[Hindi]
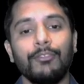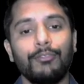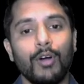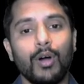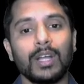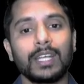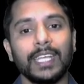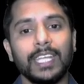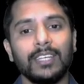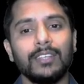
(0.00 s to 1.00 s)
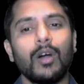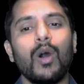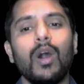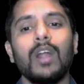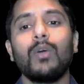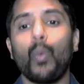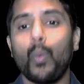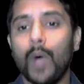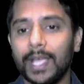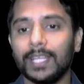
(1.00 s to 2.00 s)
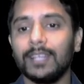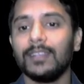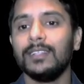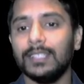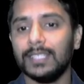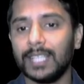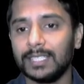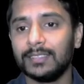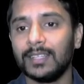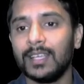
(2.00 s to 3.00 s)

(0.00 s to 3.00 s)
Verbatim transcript: फॉल इन और वाइल नन